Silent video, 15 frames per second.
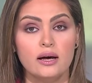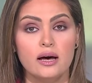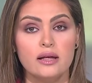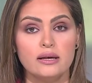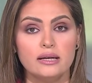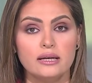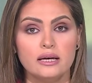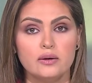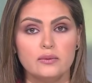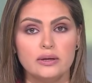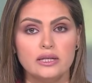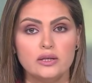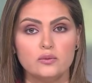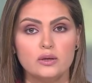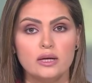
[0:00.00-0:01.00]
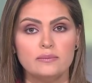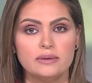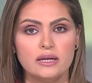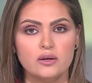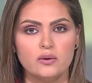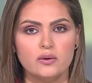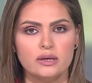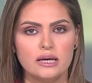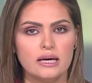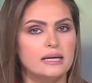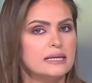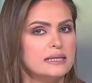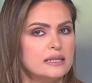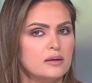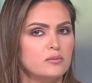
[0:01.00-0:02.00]
هذه القوانين لم تكن
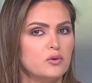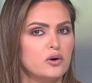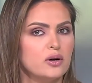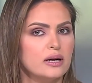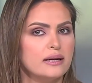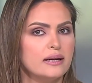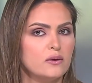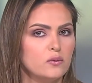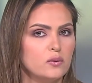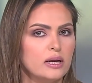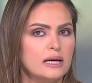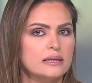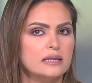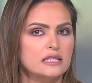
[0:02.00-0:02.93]
لتمر لولا